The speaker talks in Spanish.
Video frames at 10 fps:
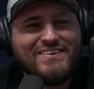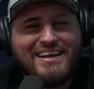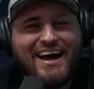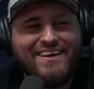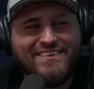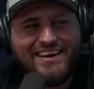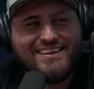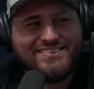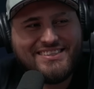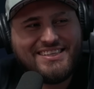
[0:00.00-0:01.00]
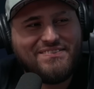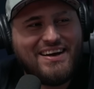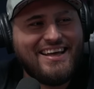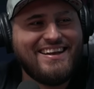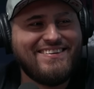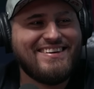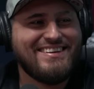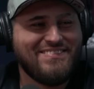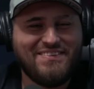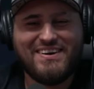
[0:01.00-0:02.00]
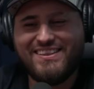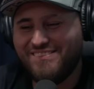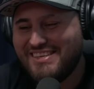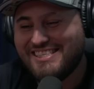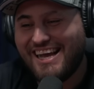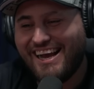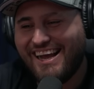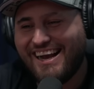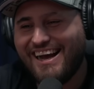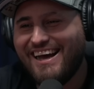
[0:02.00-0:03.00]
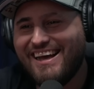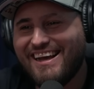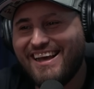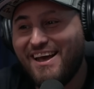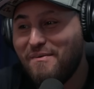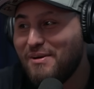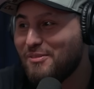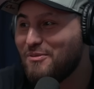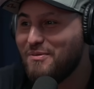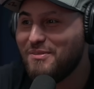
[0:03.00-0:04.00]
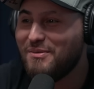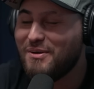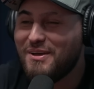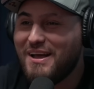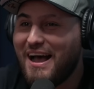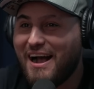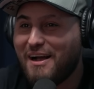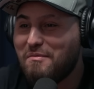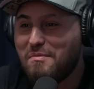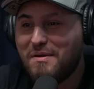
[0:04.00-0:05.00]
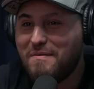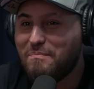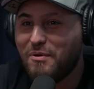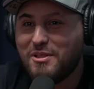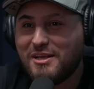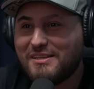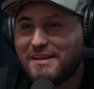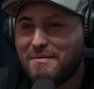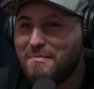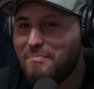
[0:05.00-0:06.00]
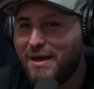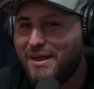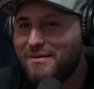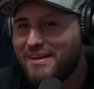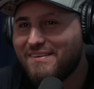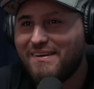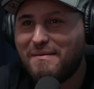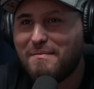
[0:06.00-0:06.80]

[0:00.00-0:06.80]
un gallo que hizo esa madre. Sí. Me mandó un mensaje acá. ¿Qué te que, eh, güey, estoy viendo, acabo de ver el podcast, está bien perro y que bla, bla,